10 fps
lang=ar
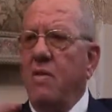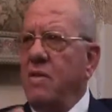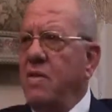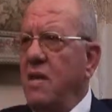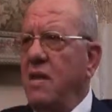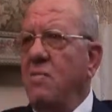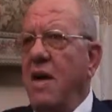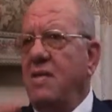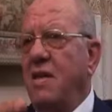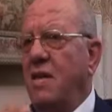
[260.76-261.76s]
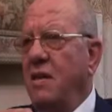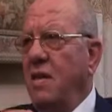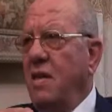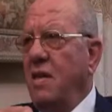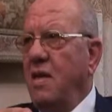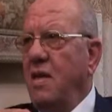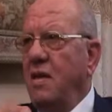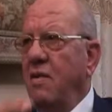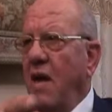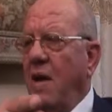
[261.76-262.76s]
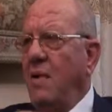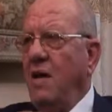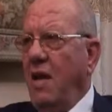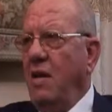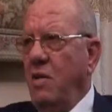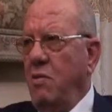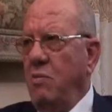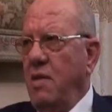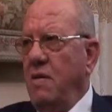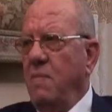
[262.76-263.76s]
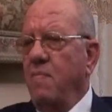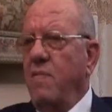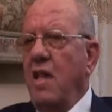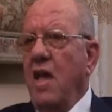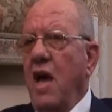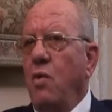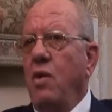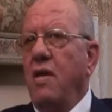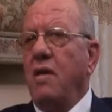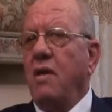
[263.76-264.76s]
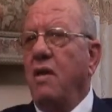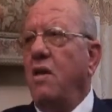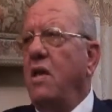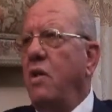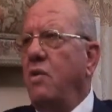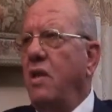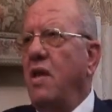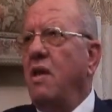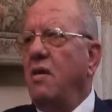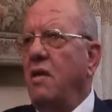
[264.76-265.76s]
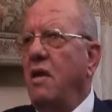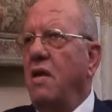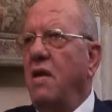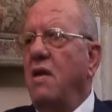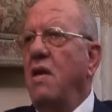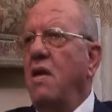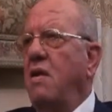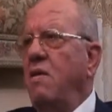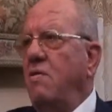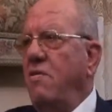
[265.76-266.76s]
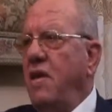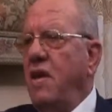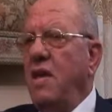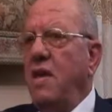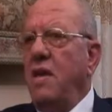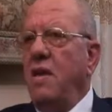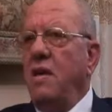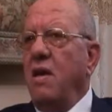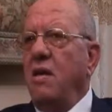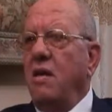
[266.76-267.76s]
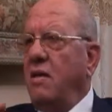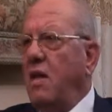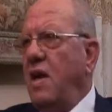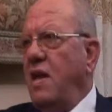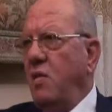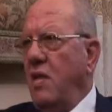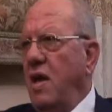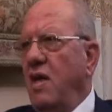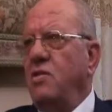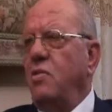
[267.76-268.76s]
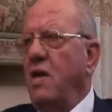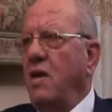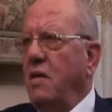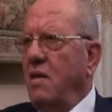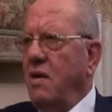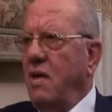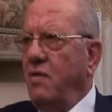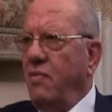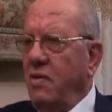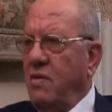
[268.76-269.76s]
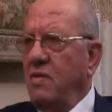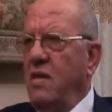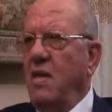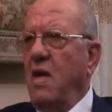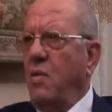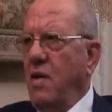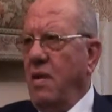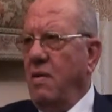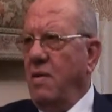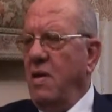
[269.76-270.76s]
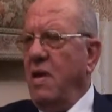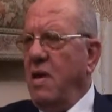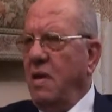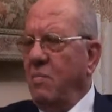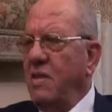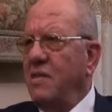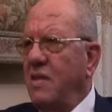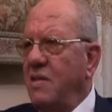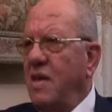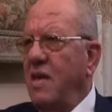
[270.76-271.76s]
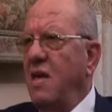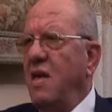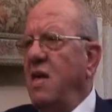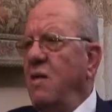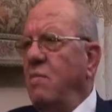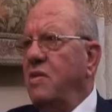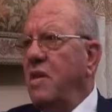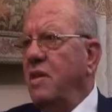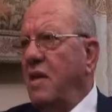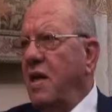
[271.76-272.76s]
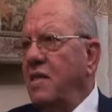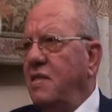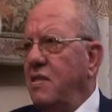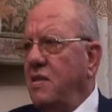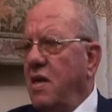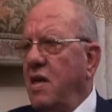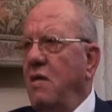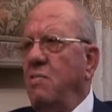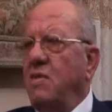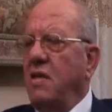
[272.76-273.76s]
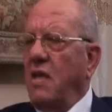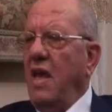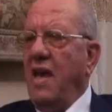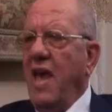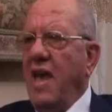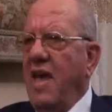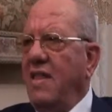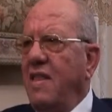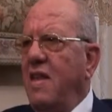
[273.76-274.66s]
المصريين بهذا العمل اللي احنا بنقوم بيه او التراضي او التراقي في قضايانا كلها سواء قضايا فلسطين او غيرها كان منظر سيء بنصدر غاز لاسرائيل بنصدر يعني حاجات